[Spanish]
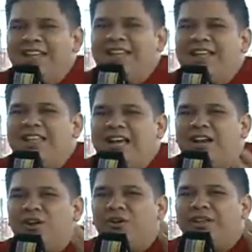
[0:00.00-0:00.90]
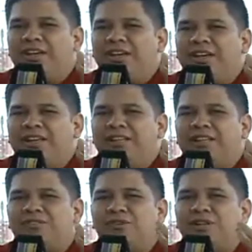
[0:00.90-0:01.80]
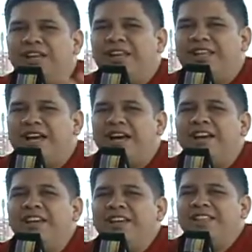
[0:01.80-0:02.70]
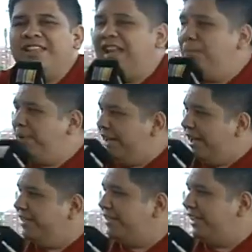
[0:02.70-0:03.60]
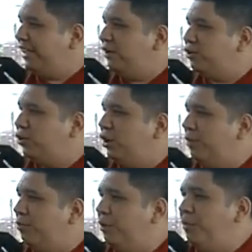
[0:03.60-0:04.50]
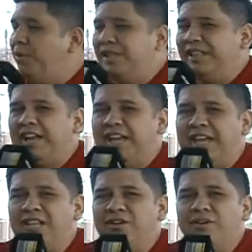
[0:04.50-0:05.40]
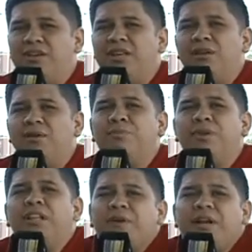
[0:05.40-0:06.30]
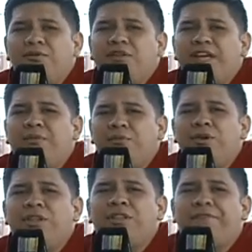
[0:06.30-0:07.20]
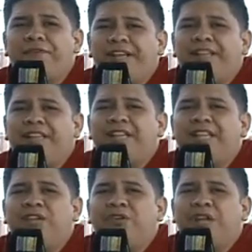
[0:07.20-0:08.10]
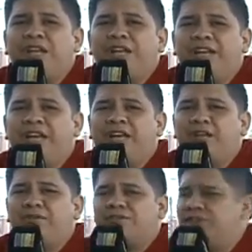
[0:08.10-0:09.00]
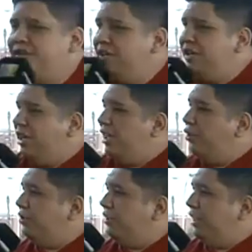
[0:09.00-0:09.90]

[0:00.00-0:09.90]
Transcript: de llenarlo de, solidaridad, de la esperanza que nosotros les podemos brindar a ellos y por ello darle un día muy diferente, lleno de alegría a ellos. Entonces